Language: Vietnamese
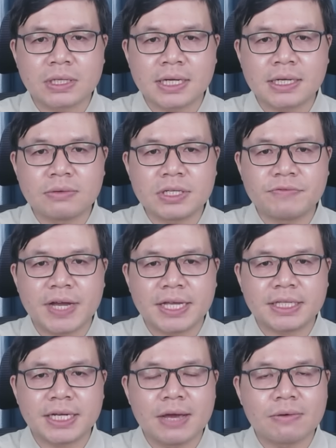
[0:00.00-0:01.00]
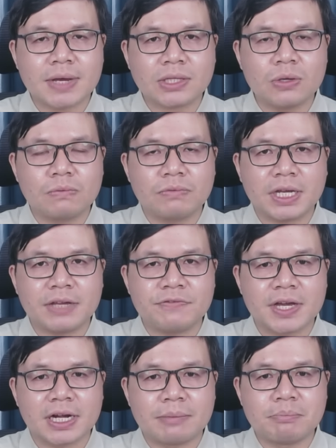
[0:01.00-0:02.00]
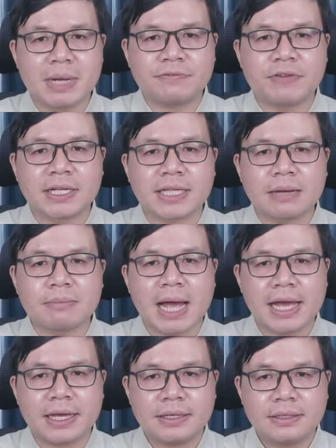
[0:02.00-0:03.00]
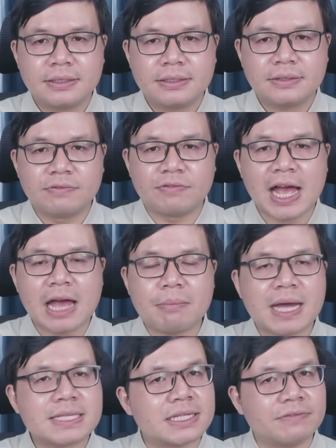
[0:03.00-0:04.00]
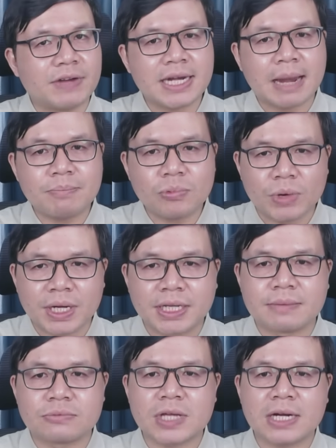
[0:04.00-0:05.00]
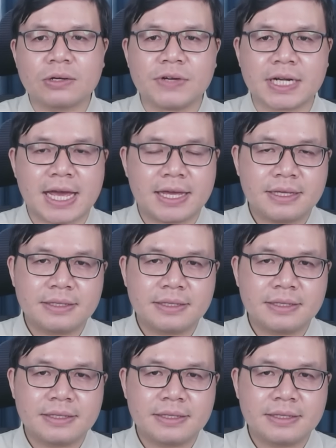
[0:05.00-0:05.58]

tấn công như vậy thì đều kết thúc với cái việc là bất phân thắng bại. Và Hamas thì vẫn nắm quyền kiểm soát khu vực này.